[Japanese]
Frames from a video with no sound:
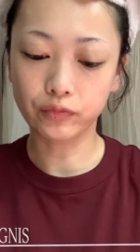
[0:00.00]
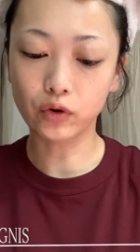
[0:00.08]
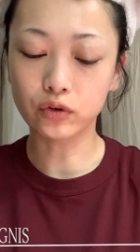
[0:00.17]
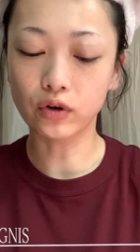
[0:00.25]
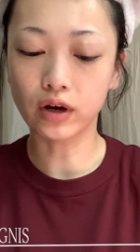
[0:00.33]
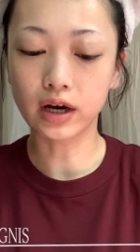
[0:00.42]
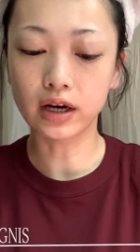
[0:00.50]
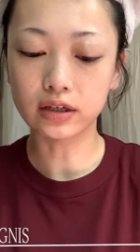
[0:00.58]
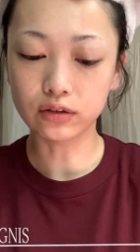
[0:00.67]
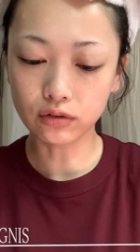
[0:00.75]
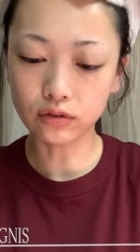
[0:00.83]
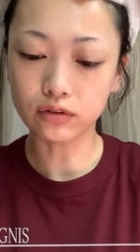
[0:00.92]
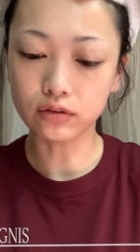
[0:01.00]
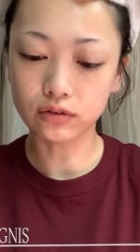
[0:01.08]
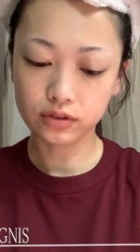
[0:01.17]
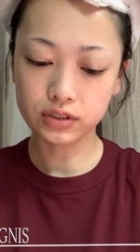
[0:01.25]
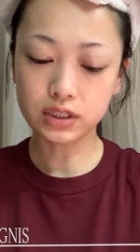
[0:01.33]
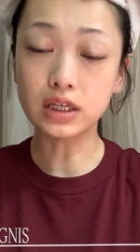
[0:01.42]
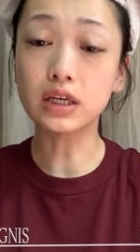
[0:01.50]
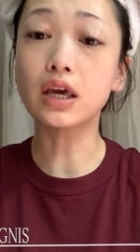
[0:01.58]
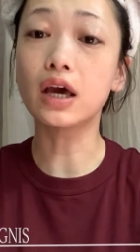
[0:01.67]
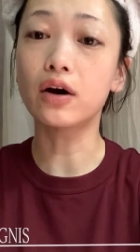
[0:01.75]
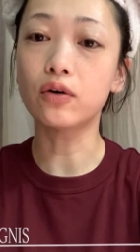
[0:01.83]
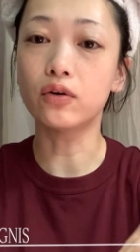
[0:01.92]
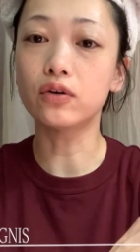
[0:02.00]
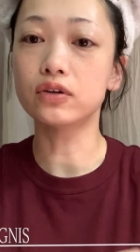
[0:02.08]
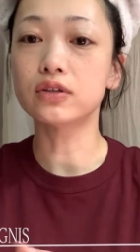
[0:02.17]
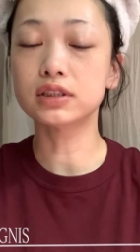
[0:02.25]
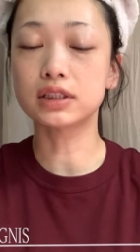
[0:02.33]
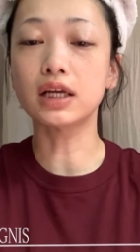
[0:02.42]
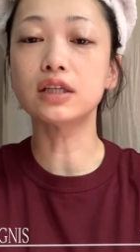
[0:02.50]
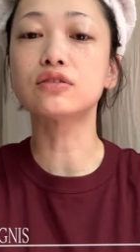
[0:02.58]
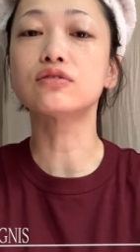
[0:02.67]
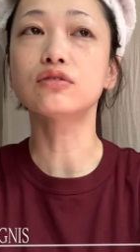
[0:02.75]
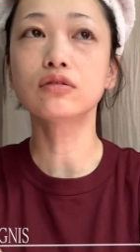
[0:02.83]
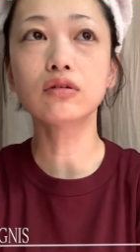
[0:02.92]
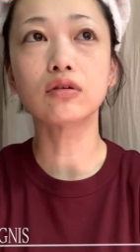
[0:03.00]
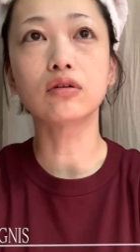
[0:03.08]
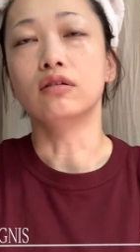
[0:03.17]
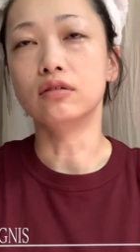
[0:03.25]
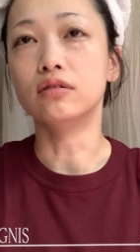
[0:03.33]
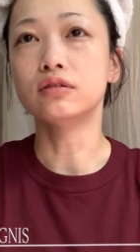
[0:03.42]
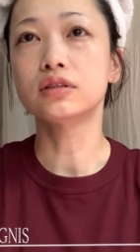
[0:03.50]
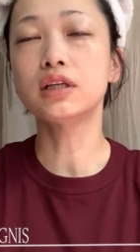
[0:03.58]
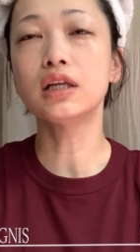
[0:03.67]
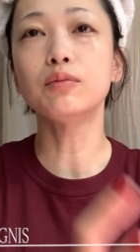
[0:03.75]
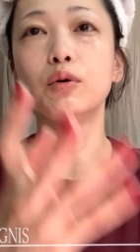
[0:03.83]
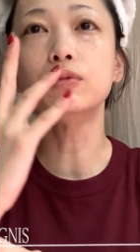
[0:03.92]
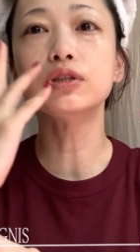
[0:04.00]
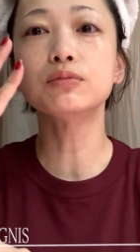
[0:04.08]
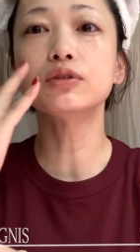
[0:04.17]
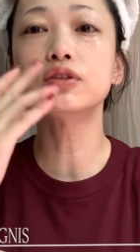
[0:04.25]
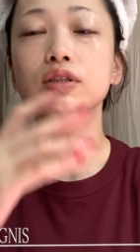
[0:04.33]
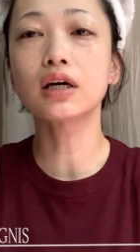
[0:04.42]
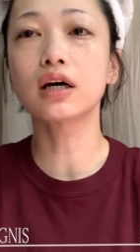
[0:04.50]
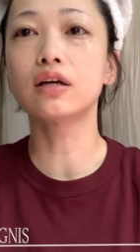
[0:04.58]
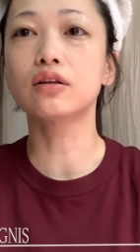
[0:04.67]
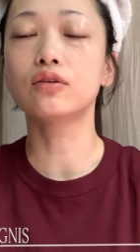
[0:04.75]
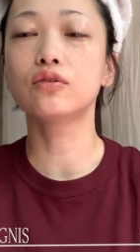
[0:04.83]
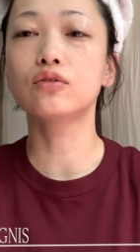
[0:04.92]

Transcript: お風呂上がりのスキンケアをしたりすると、うん、すでにもうみずみずしさが